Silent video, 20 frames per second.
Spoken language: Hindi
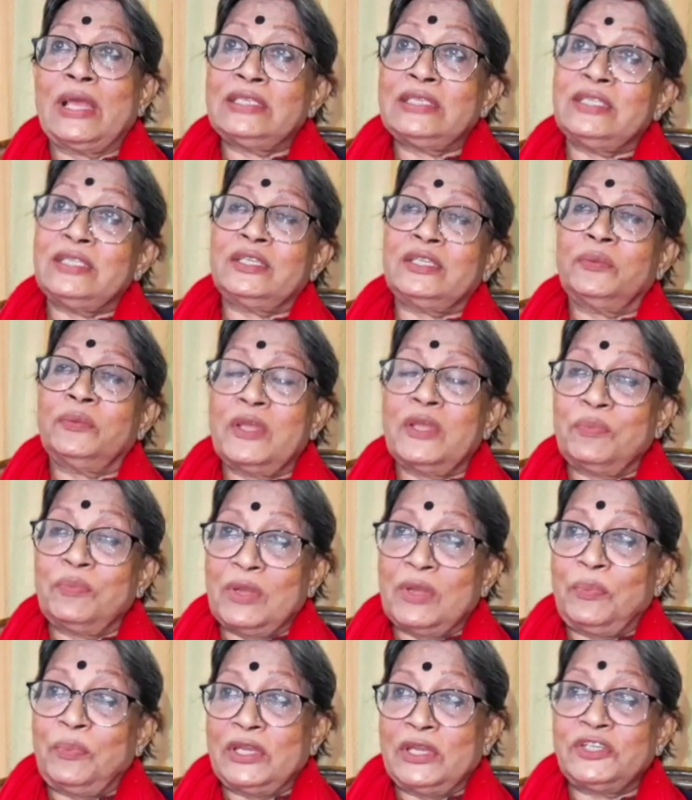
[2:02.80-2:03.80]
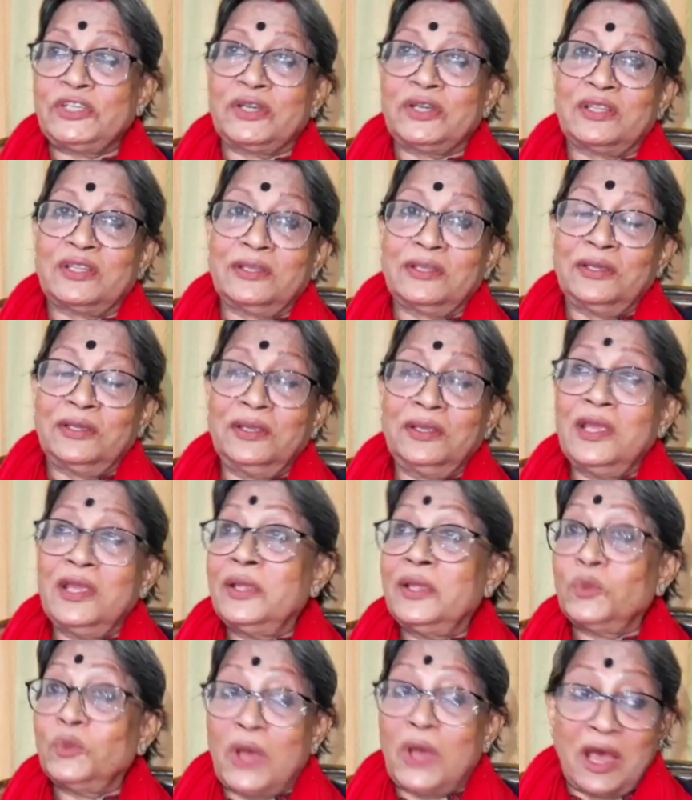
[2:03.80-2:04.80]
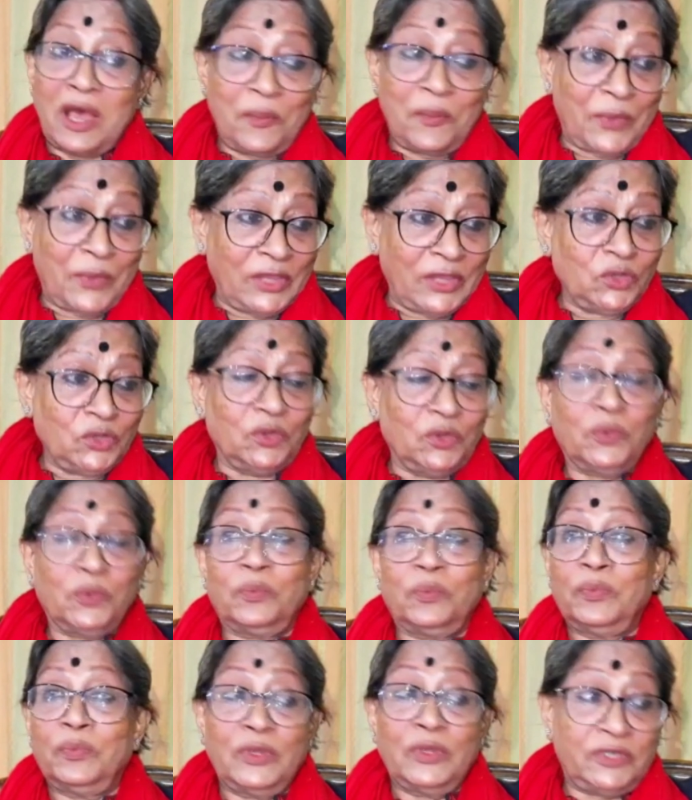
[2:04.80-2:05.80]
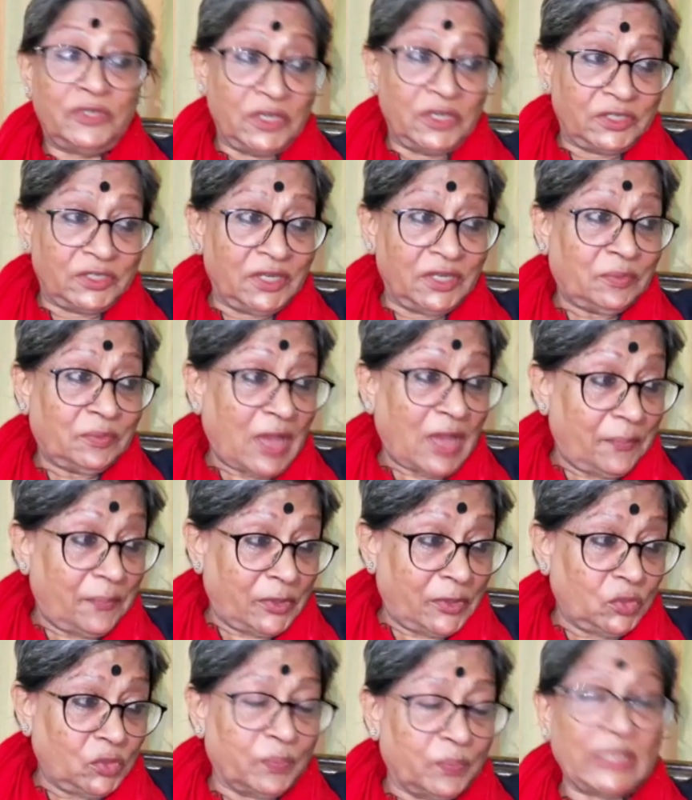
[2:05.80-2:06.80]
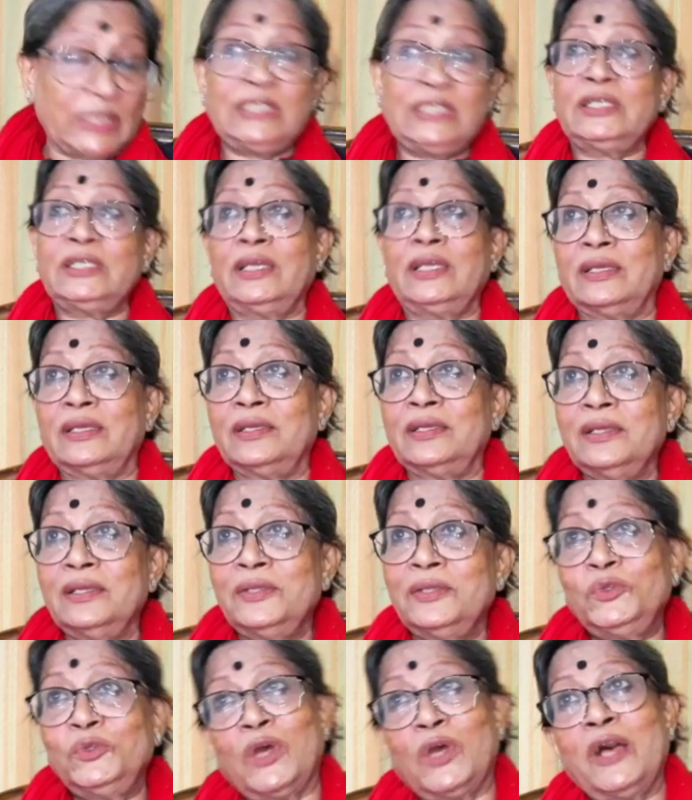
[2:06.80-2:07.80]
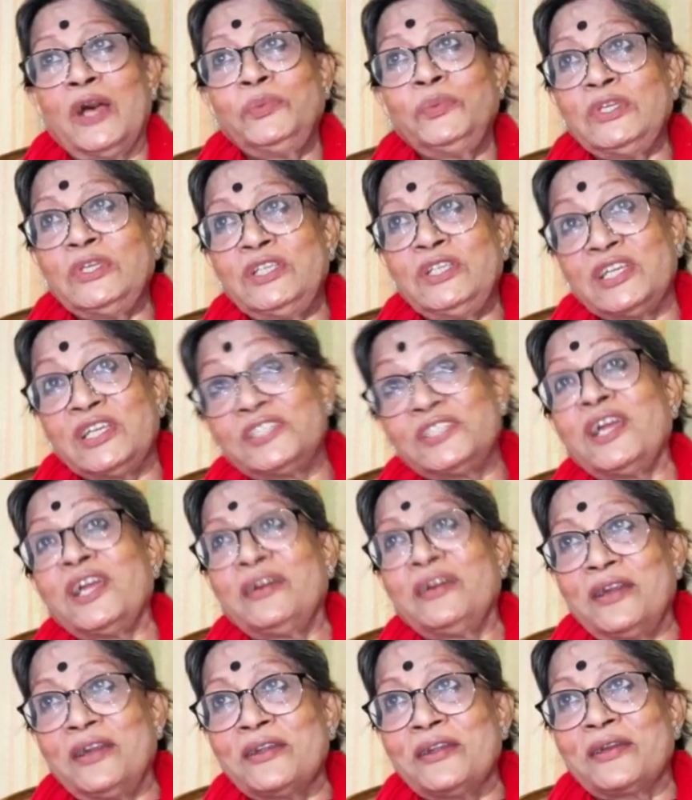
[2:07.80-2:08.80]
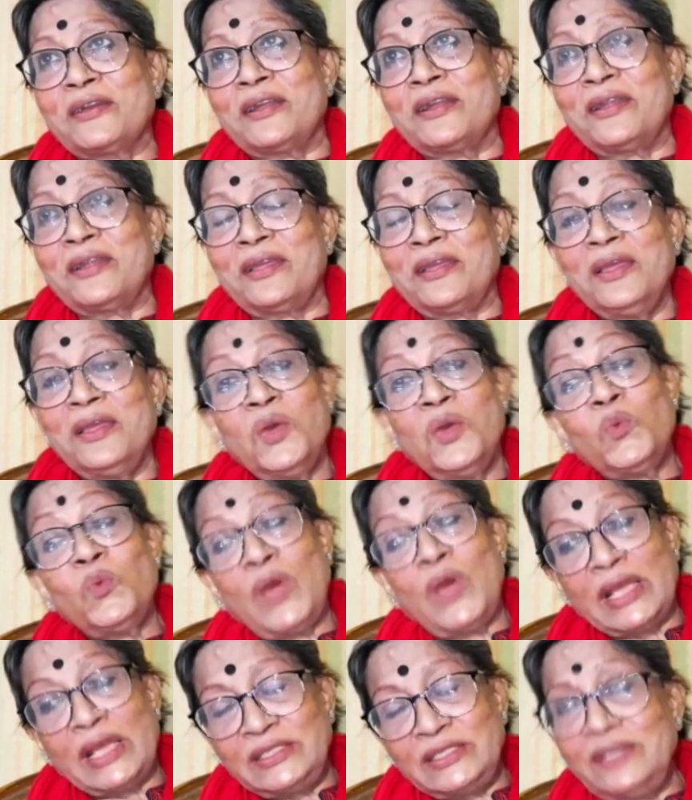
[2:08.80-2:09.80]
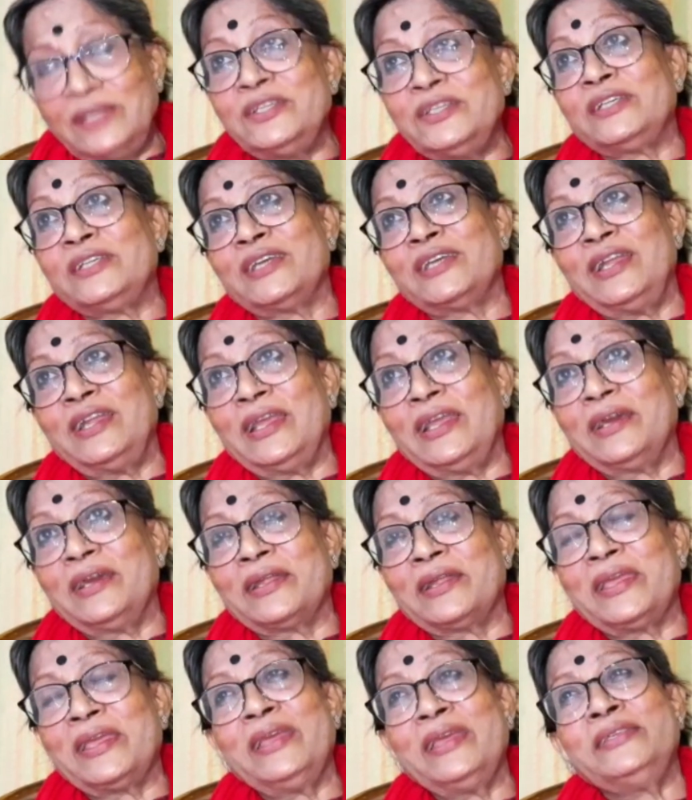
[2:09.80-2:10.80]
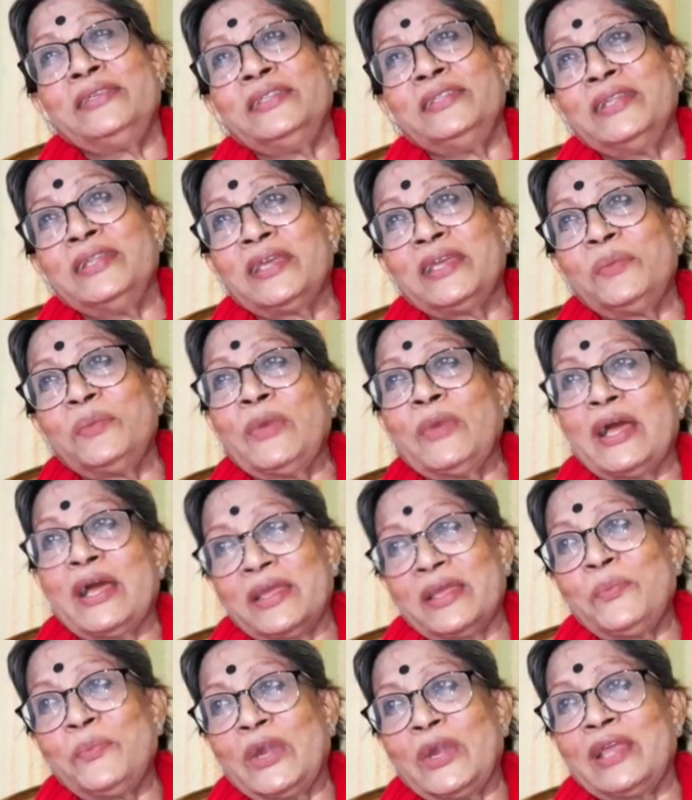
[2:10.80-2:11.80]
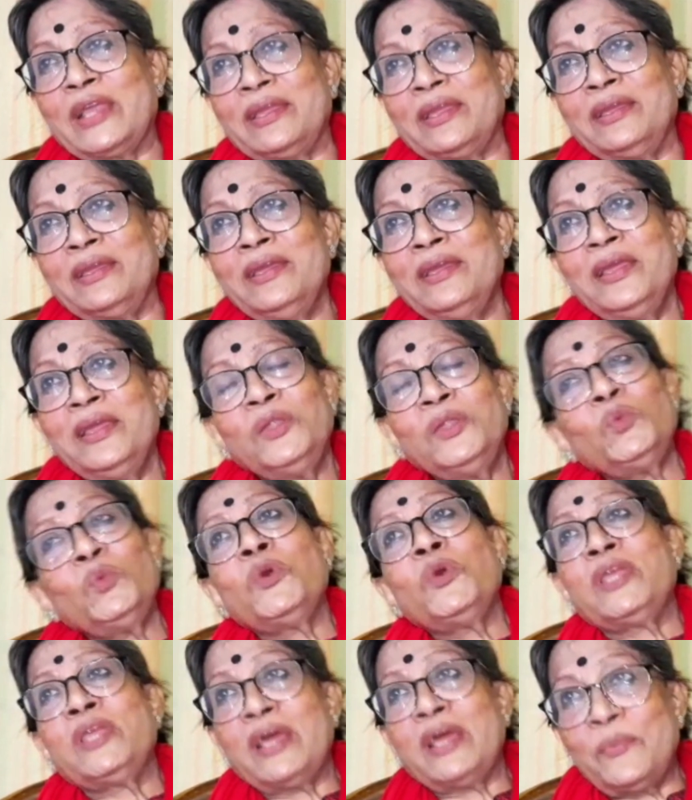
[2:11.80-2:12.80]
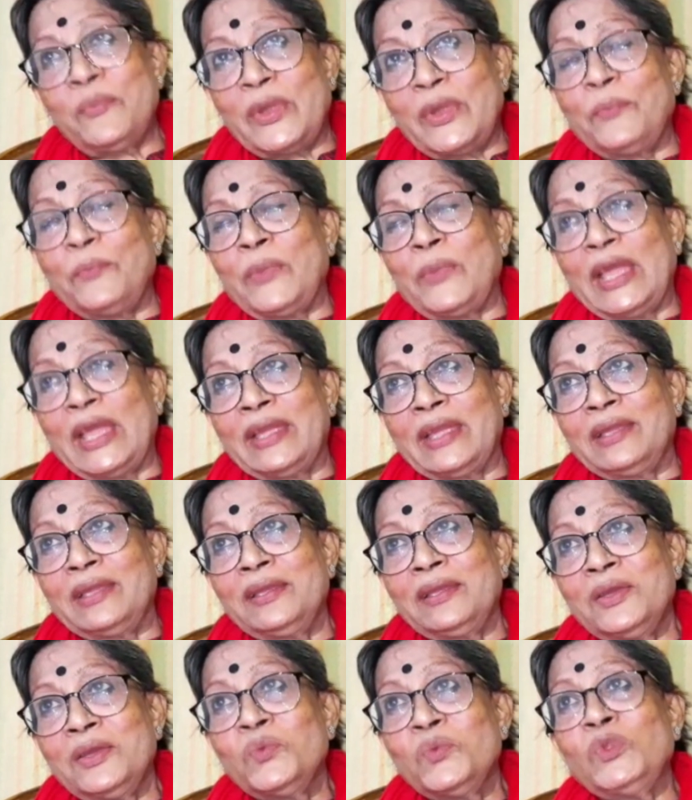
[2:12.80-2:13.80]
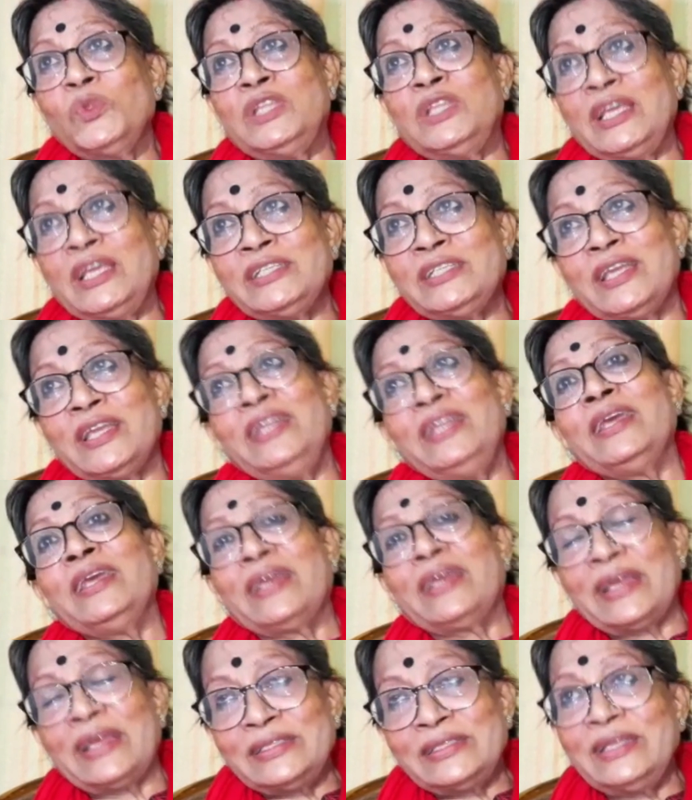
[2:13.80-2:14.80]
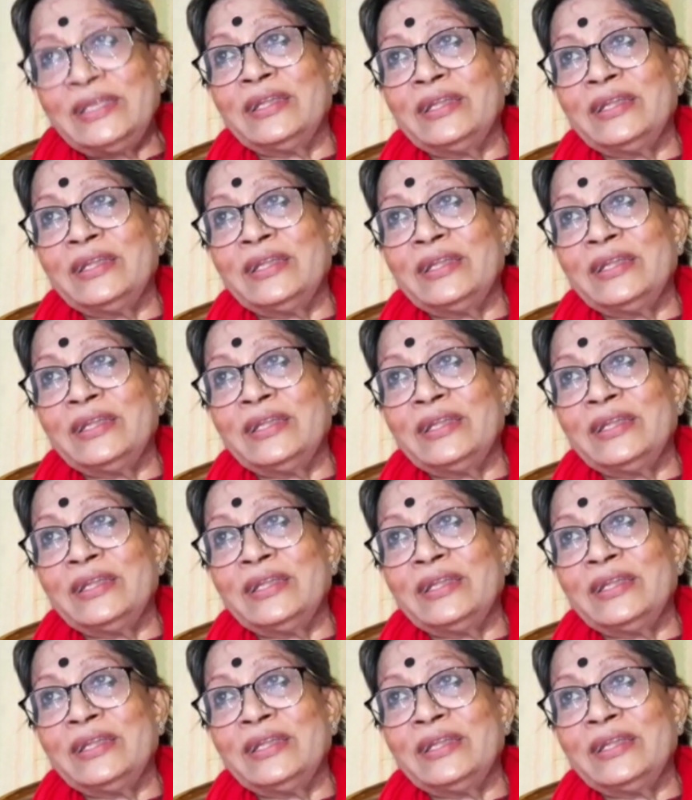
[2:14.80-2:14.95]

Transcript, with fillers: ऐसी छवि अपना पेश करते हैं तो आपके जो शिक्षक आपके जो बच्चे हैं जो आपसे शिक्षा ग्रहण कर रहे हैं वो ऐसी शिक्षा लेकर के ज़िंदगी में आगे बढ़ेंगे तो वो क्या बन पाएंगे वो देश के लिए कैसे